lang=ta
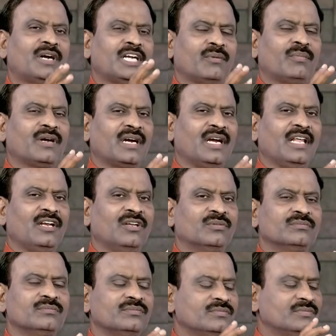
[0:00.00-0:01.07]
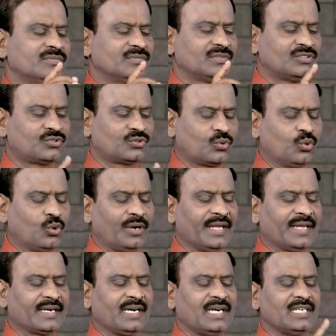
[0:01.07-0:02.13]
மண்டபங்களிலும்
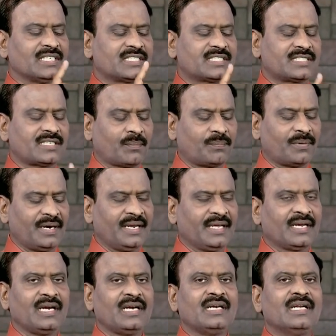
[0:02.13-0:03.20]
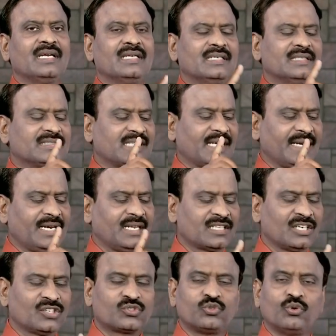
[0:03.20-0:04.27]
குருடர்கள் சப்பானிகள்
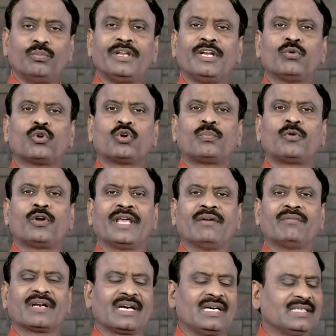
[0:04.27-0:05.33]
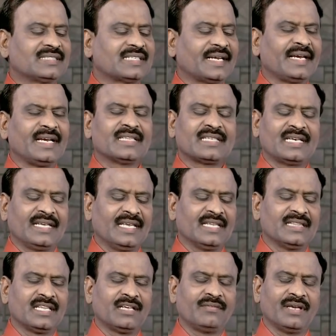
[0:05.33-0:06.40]
சரீரத்தில் சூமின உறுப்புடையவர்கள் சரீரத்தில்
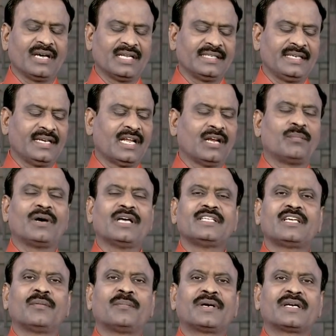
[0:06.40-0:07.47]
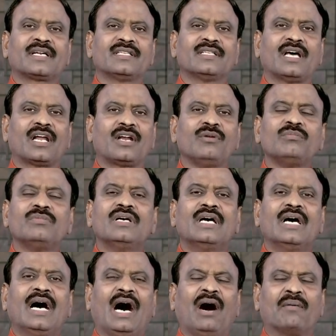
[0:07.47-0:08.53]
எந்த வியாதியினால் பாதிக்கப்பட்டிருந்தாலும்
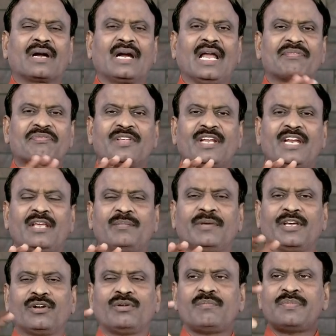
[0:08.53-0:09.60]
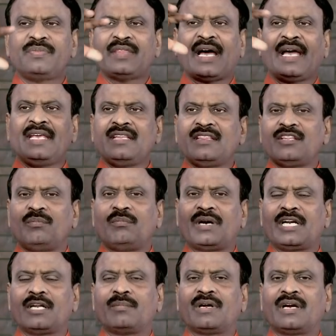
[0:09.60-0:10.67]
அவர்கள் அத்தனை பேரும் இந்த ஐந்து
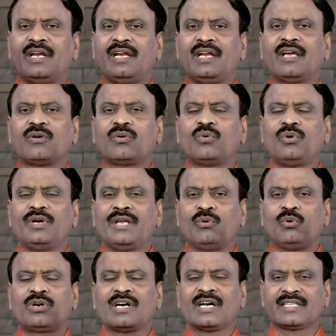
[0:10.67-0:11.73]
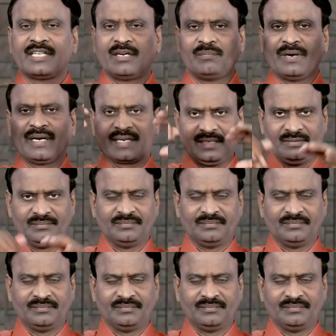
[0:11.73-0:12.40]
மண்டபங்களிலே கூடி உட்கார்ந்திருப்பார்கள்